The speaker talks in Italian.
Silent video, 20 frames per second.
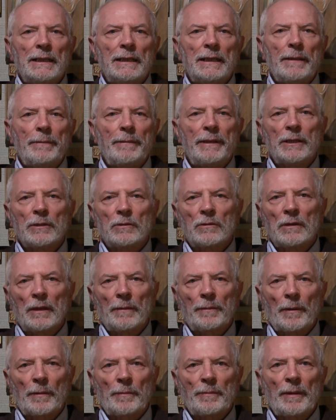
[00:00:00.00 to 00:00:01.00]
nemmeno con
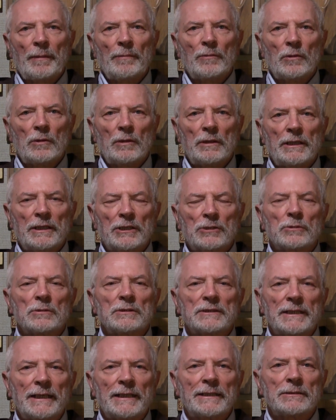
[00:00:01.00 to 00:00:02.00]
la propria moglie,
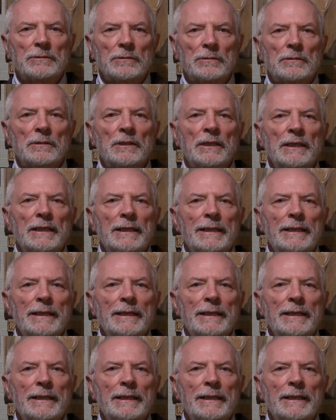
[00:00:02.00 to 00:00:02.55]
soltanto